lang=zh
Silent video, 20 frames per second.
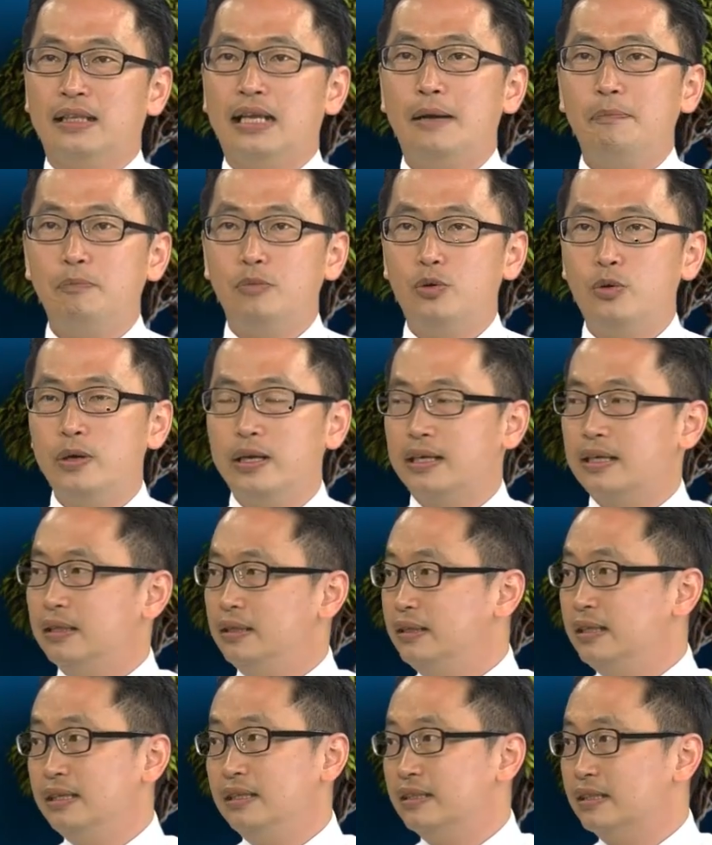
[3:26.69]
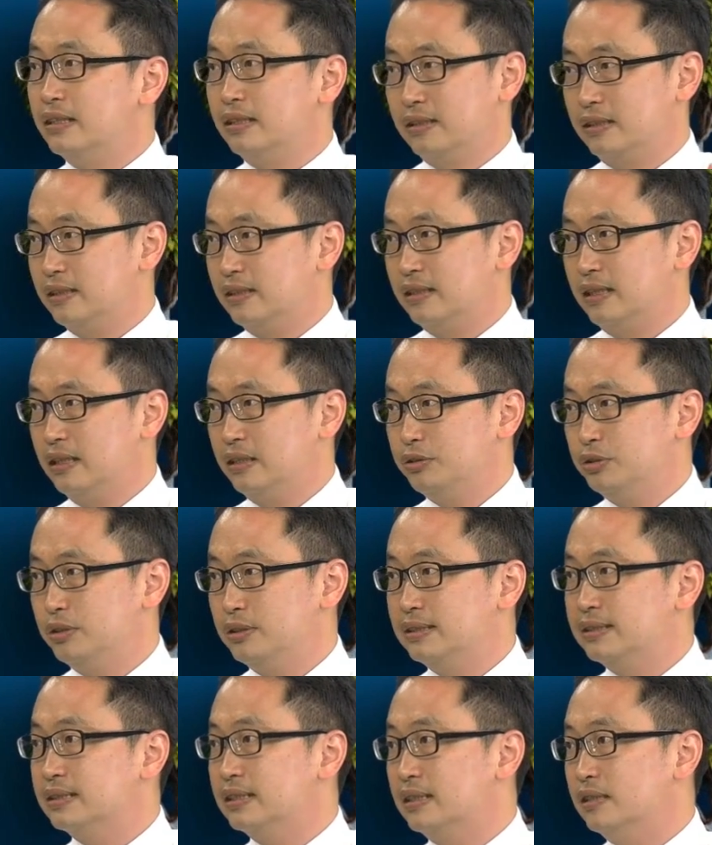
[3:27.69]
他不会跟任何的人去
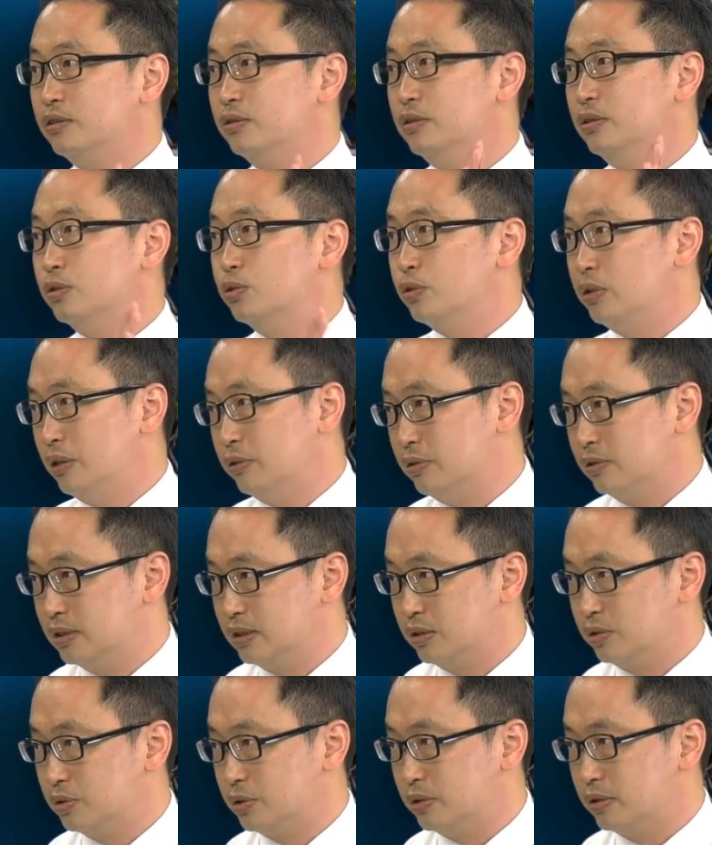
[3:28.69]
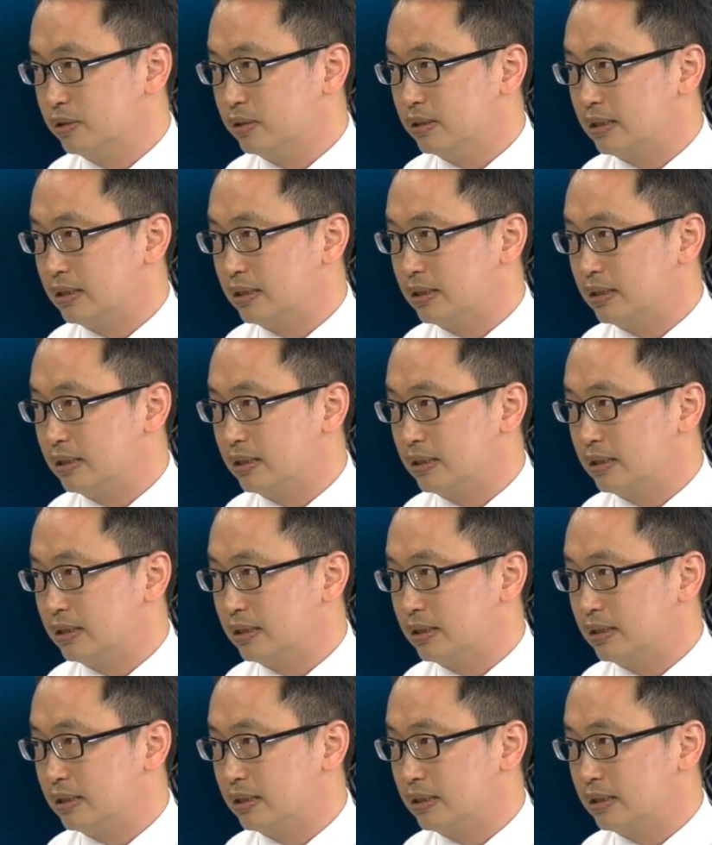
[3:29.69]
争论对或是错，